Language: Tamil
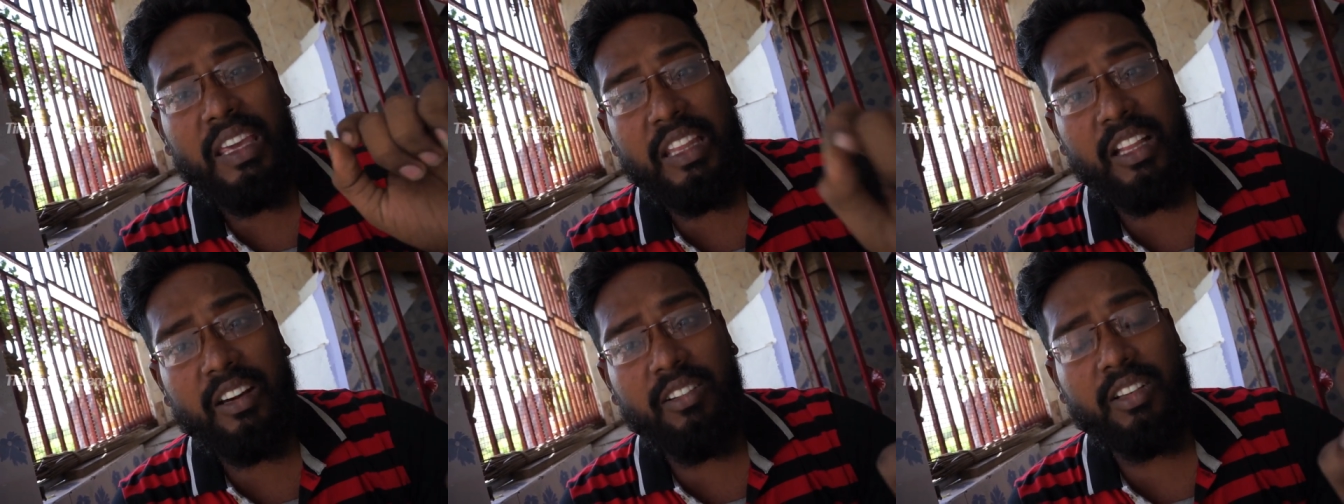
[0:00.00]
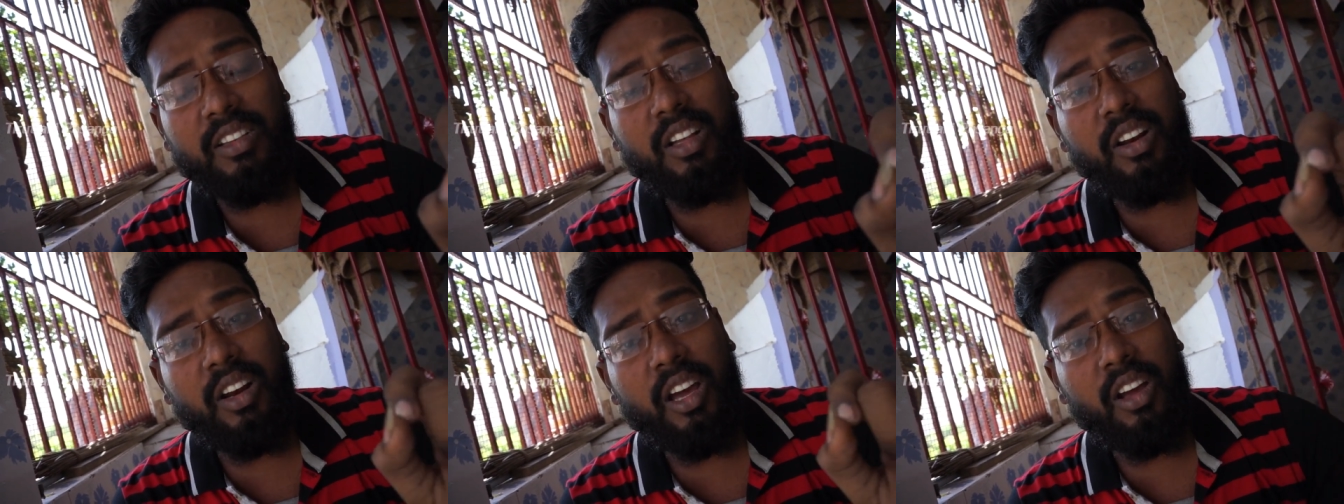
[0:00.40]
இதை
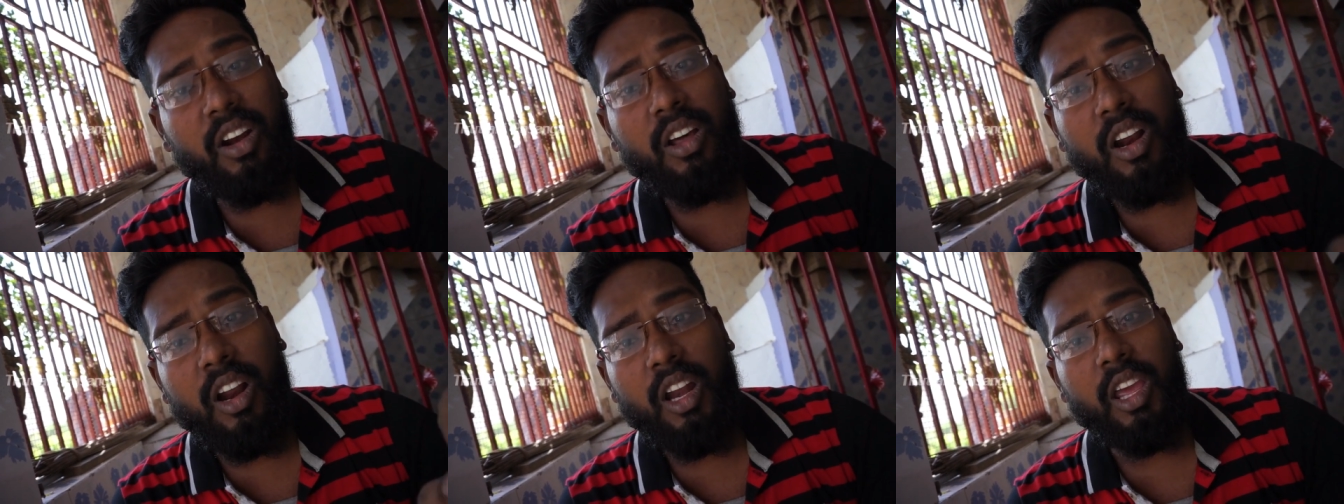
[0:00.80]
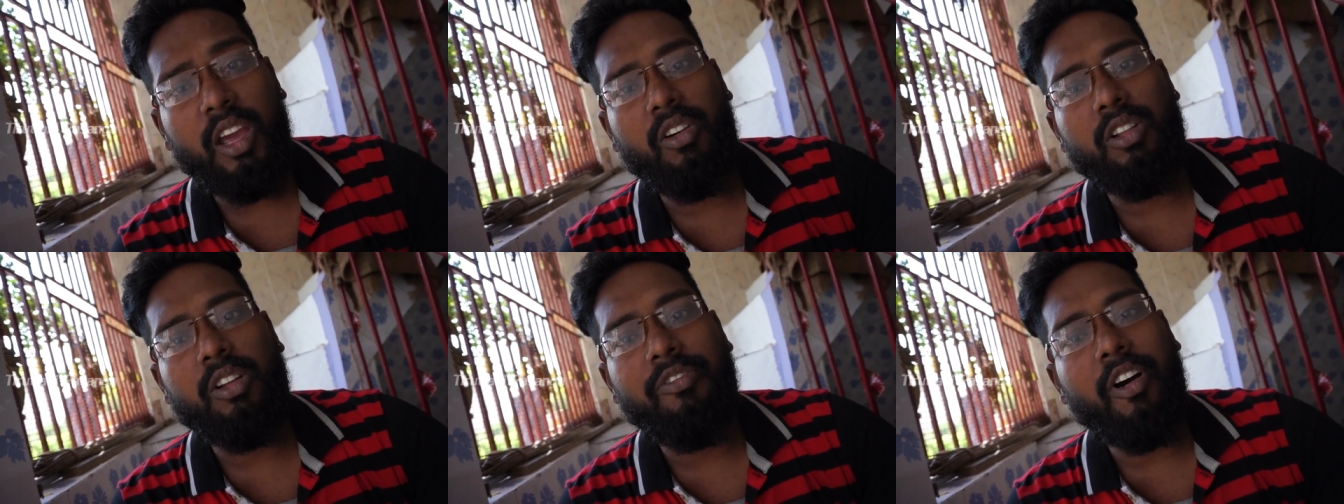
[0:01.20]
வந்து ரெகுலராக
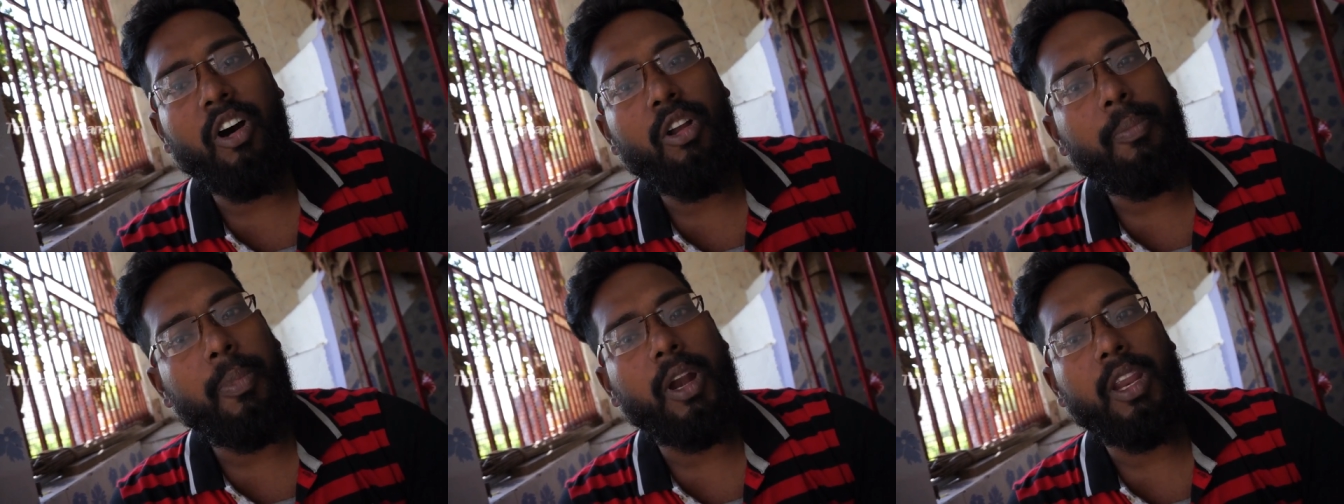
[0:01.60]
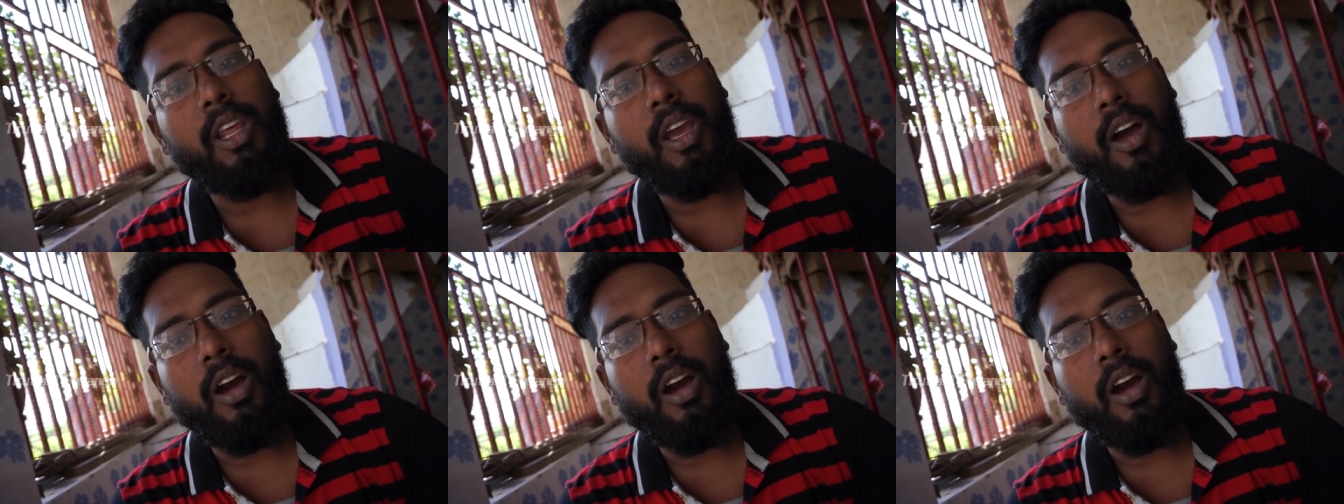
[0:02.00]
நீங்கள் வந்து ஃபாலோ பண்ணியே